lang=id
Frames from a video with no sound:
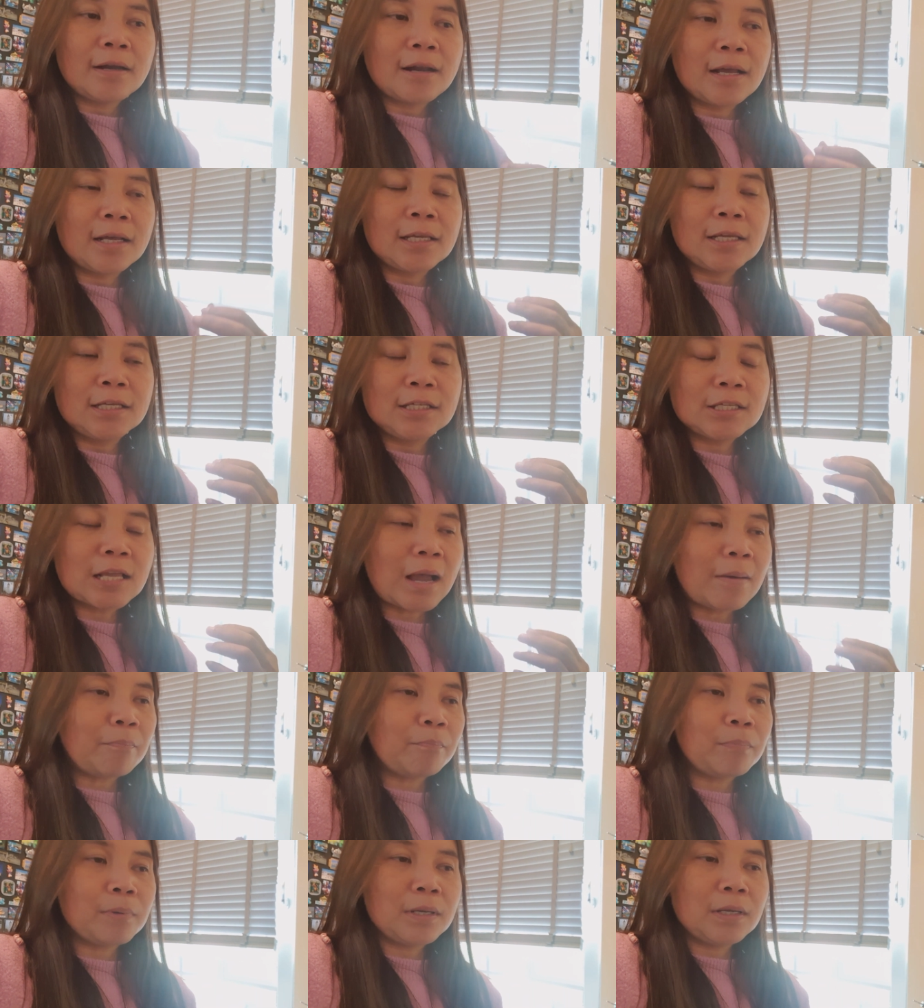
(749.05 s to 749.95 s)
daging
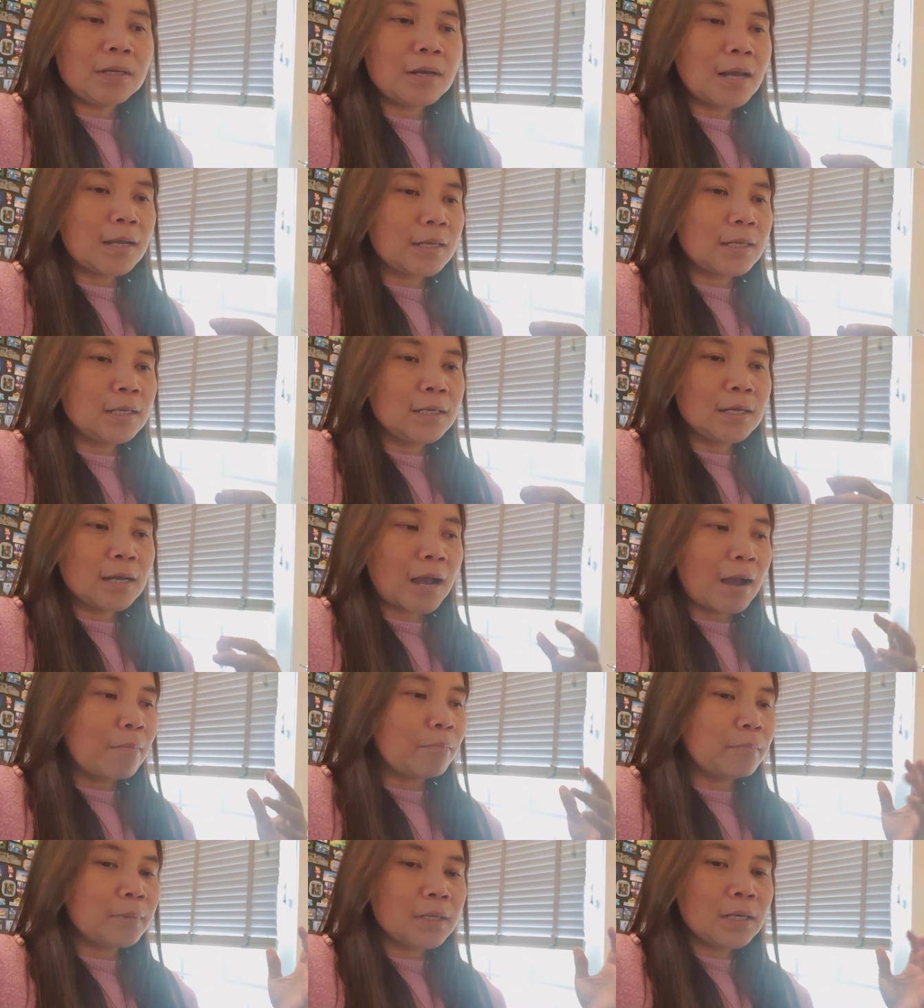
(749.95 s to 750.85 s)
sapi, daging
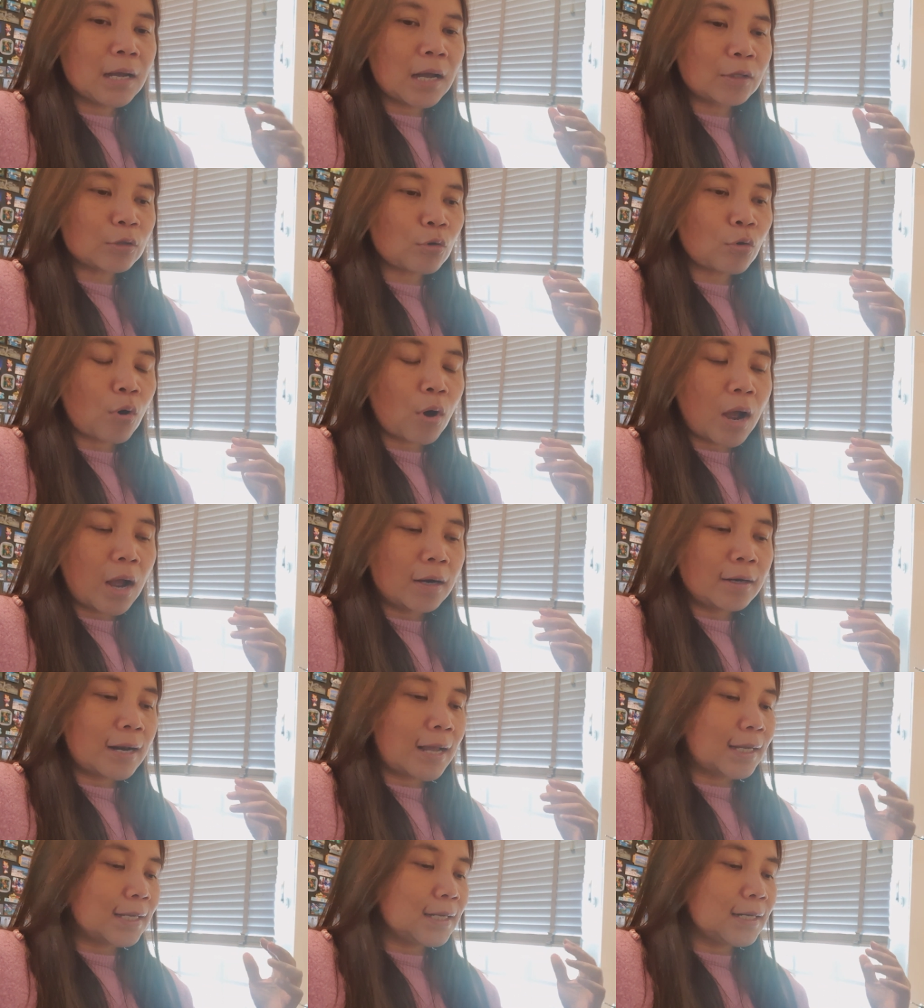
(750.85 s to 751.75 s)
kambing atau
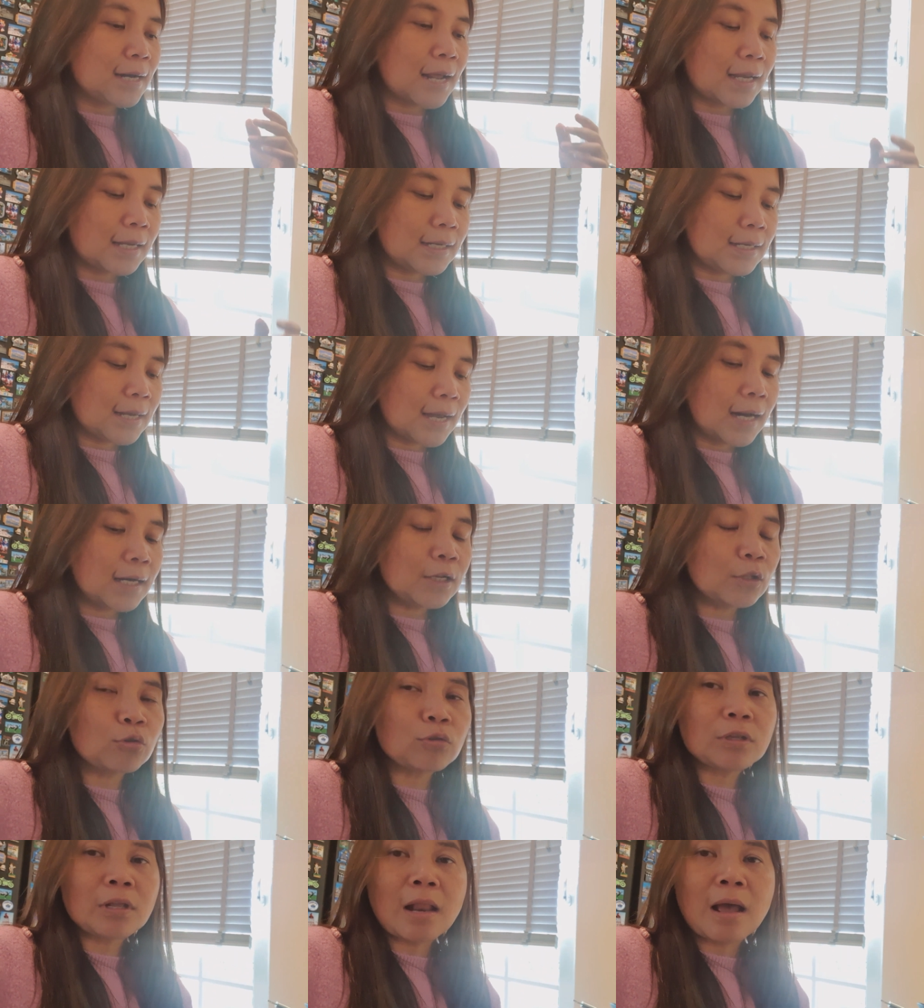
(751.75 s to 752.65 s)
daging-dagingan
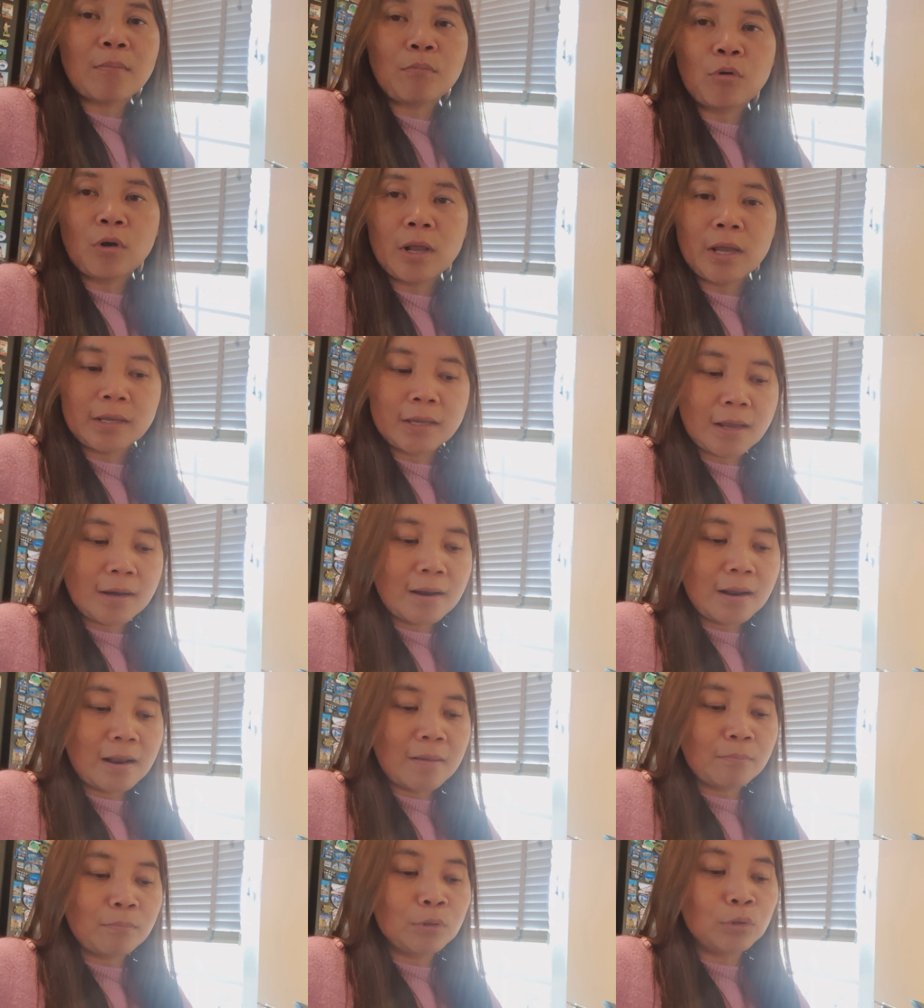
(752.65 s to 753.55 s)
itu tidak boleh ya
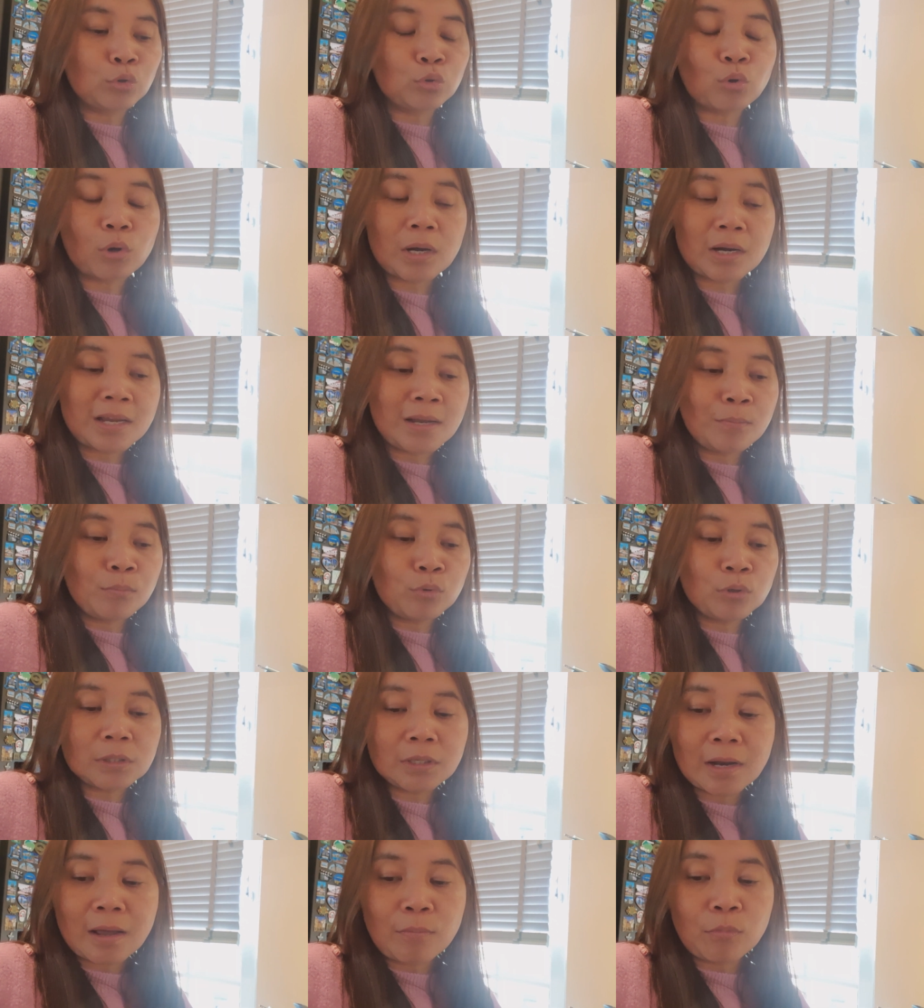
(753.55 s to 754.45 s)
dalam bentuk kering
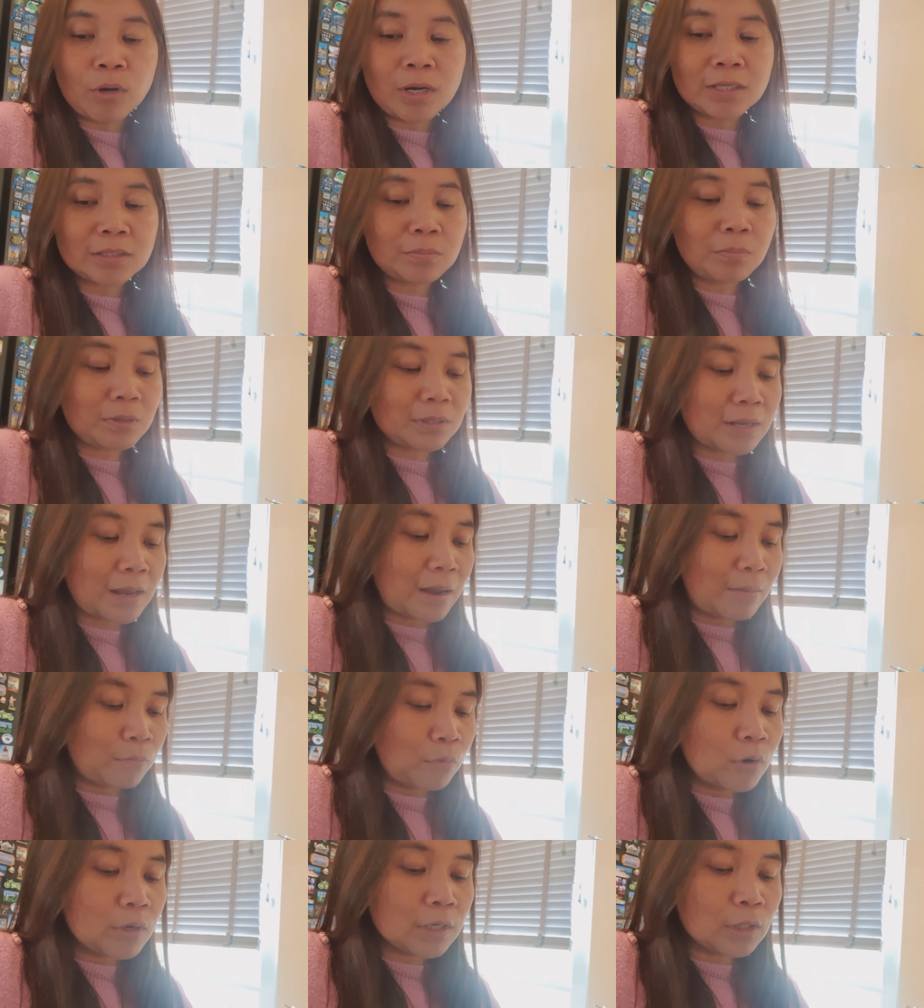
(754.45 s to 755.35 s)
pun tidak boleh seperti
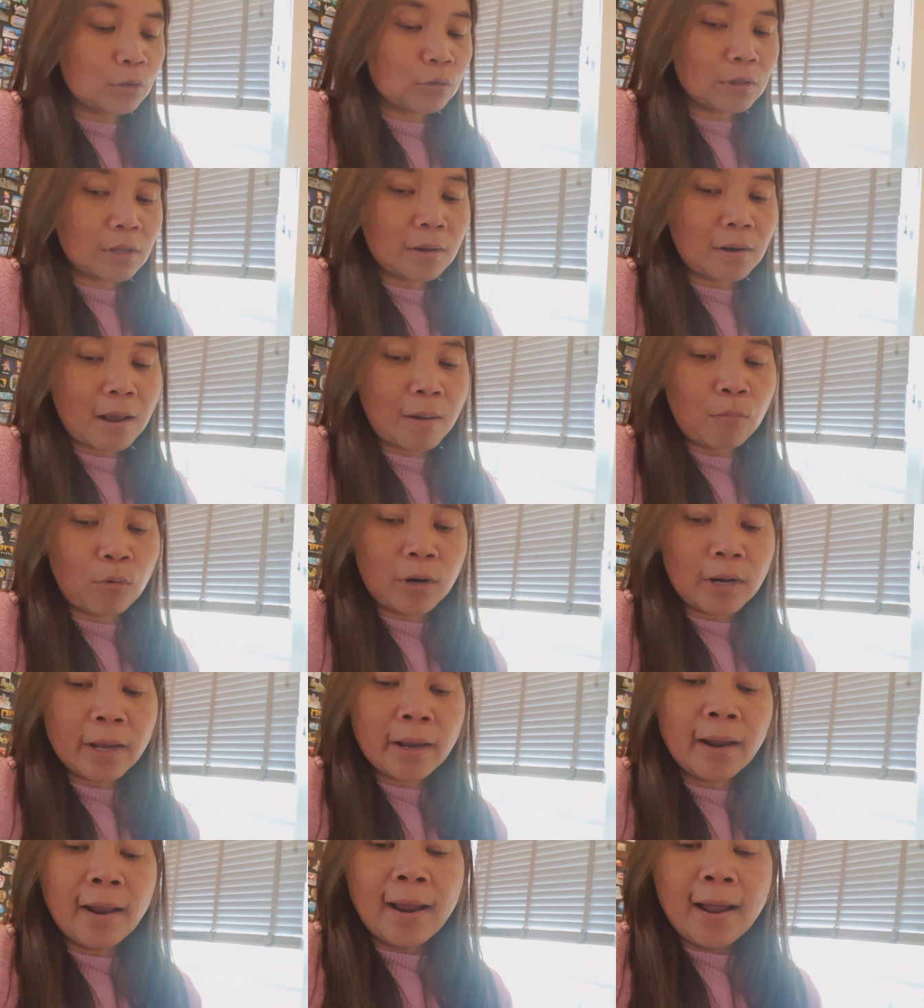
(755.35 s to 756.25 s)
abon itu tidak
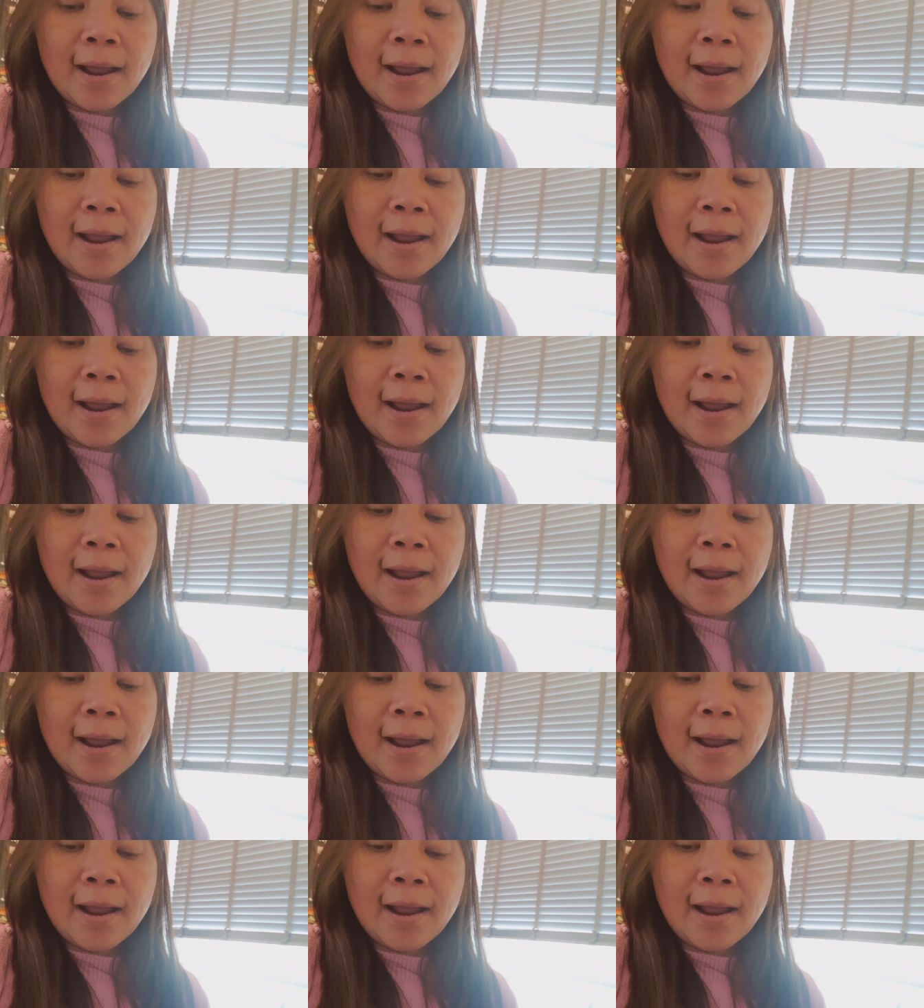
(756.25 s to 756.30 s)
boleh